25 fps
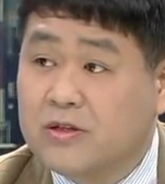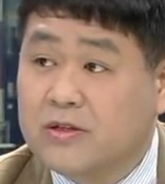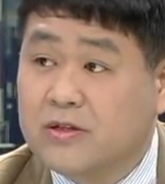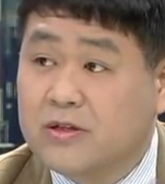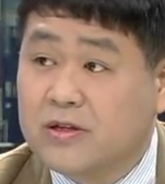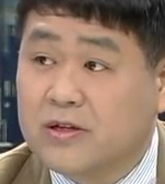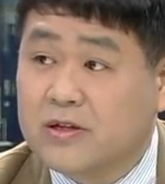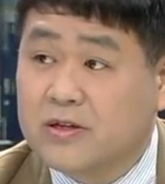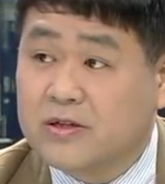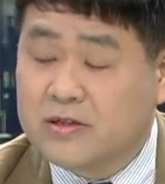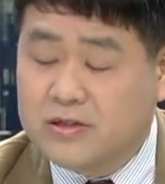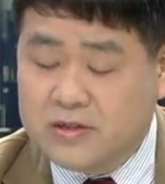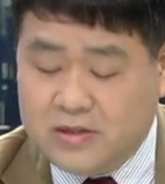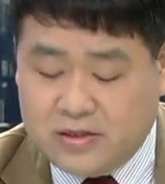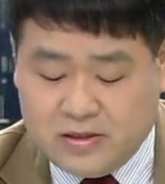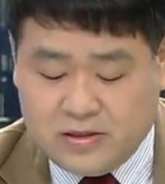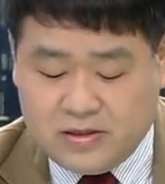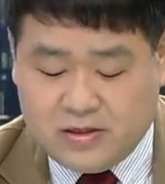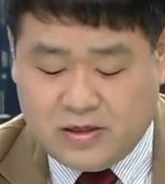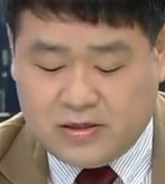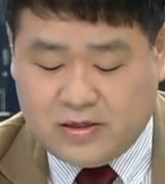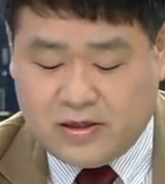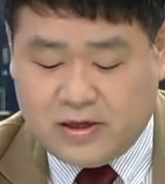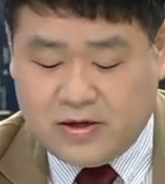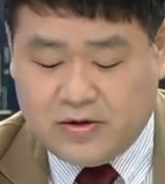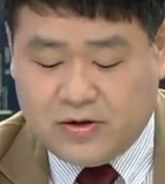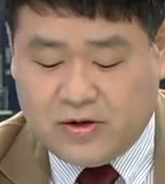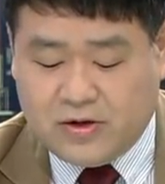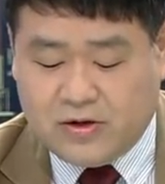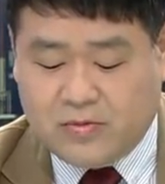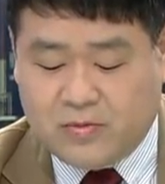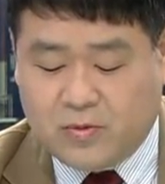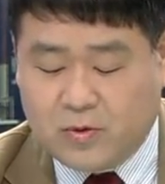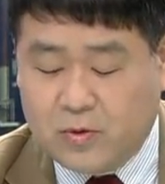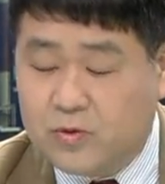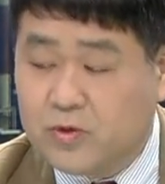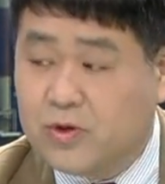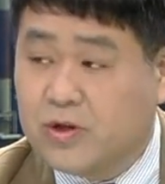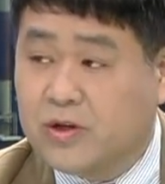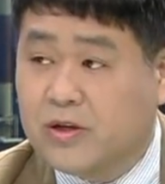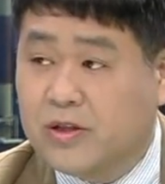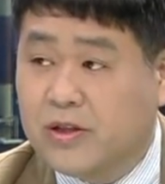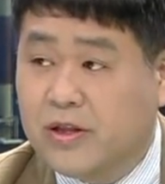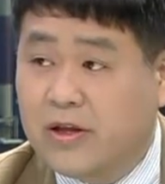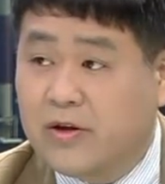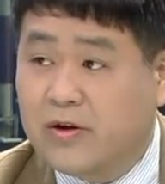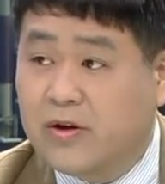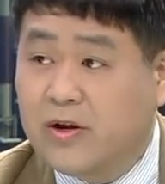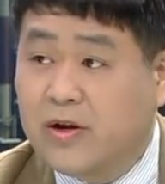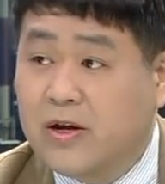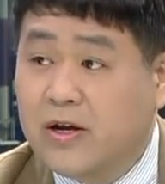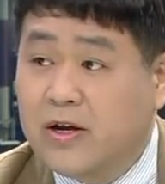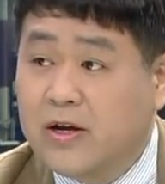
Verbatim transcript: 이제 시작된 거라고 볼 수 있는데요.